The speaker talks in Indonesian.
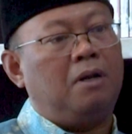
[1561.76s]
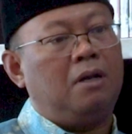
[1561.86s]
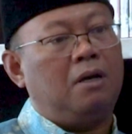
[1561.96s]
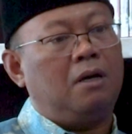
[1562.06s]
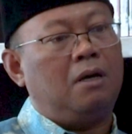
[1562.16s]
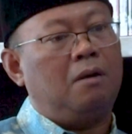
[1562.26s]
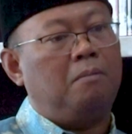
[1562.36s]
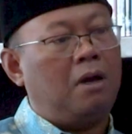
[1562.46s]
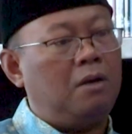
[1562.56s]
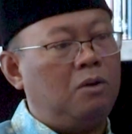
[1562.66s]

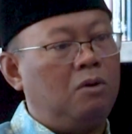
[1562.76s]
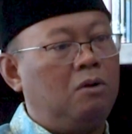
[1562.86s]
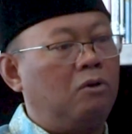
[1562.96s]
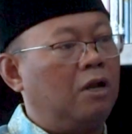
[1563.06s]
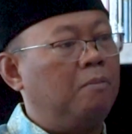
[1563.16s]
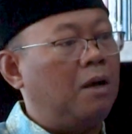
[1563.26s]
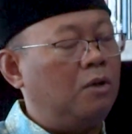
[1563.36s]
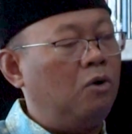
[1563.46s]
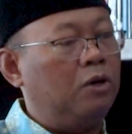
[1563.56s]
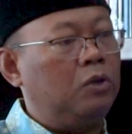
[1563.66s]
ibadah mahdoh, goyah
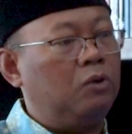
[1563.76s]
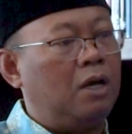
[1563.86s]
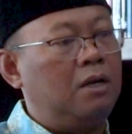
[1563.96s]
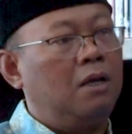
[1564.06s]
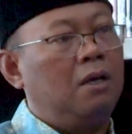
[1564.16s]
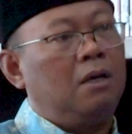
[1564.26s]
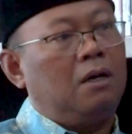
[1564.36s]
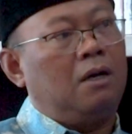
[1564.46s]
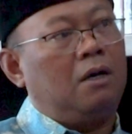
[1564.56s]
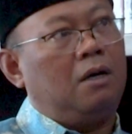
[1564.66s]
mahdoh gitu kan.
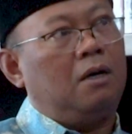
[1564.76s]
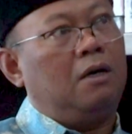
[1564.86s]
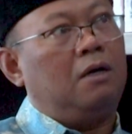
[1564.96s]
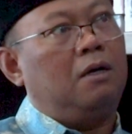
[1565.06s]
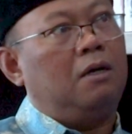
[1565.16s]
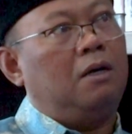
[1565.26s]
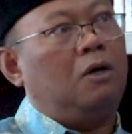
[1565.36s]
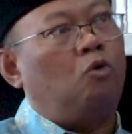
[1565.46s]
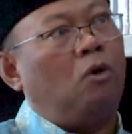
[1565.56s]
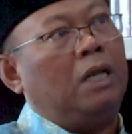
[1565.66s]

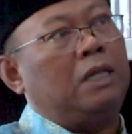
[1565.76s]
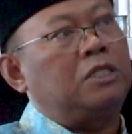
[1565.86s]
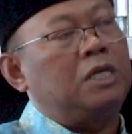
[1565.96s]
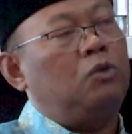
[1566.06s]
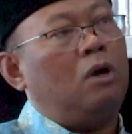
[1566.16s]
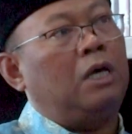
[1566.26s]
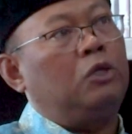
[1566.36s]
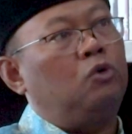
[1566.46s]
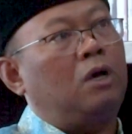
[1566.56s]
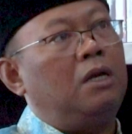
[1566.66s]
Uh, kualitasnya itu
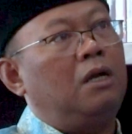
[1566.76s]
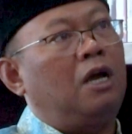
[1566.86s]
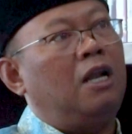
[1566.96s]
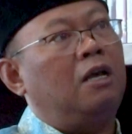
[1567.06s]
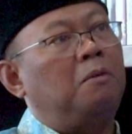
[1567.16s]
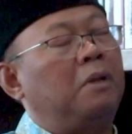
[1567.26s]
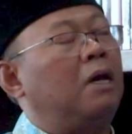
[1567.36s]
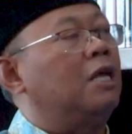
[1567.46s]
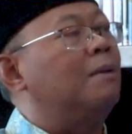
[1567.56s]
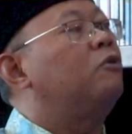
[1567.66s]
akan ditunjukkan dengan
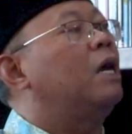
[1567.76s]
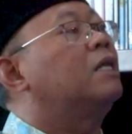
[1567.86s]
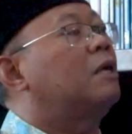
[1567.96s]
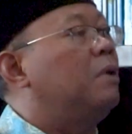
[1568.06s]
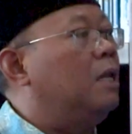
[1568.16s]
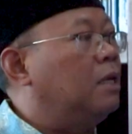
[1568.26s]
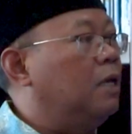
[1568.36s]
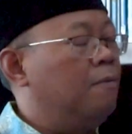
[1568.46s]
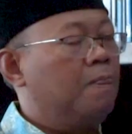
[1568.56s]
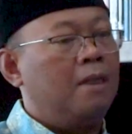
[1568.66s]
kebaikan ilmu yang kita
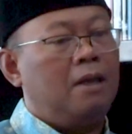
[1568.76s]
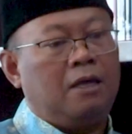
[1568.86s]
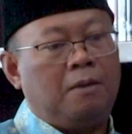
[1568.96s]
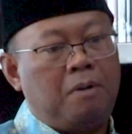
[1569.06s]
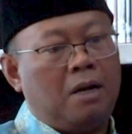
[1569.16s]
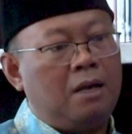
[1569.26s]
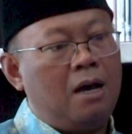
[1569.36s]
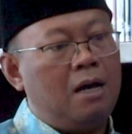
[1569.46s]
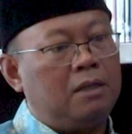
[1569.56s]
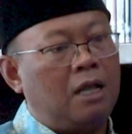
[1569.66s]
miliki.
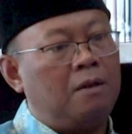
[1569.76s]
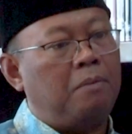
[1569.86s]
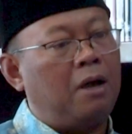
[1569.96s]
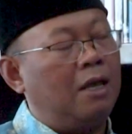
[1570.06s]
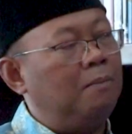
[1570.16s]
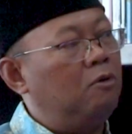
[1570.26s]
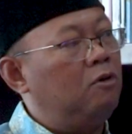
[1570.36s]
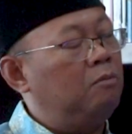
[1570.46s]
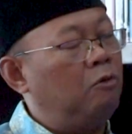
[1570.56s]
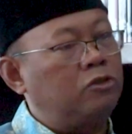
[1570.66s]
Ibadah tanpa
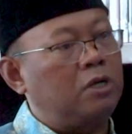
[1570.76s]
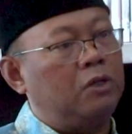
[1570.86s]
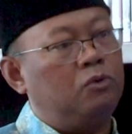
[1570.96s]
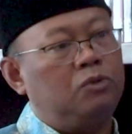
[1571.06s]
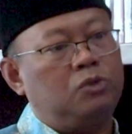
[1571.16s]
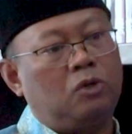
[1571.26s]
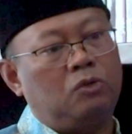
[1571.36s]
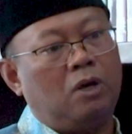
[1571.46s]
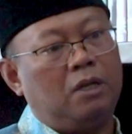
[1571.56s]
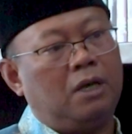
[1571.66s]
ilmu manusia itu
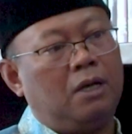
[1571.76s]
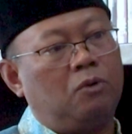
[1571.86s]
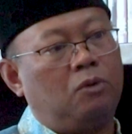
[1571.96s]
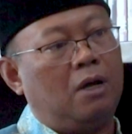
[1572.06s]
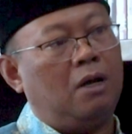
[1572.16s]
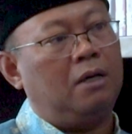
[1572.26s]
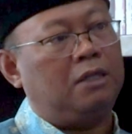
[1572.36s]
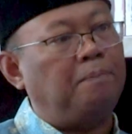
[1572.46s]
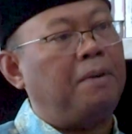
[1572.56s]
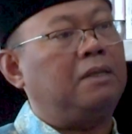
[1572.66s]
suatu hal yang kurang
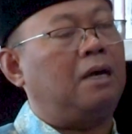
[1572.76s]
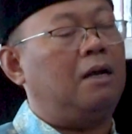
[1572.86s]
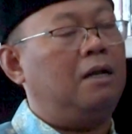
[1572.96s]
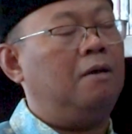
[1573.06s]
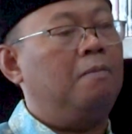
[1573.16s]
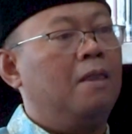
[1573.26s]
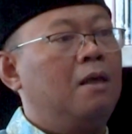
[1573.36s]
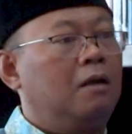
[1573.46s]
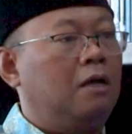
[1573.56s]
tepat karena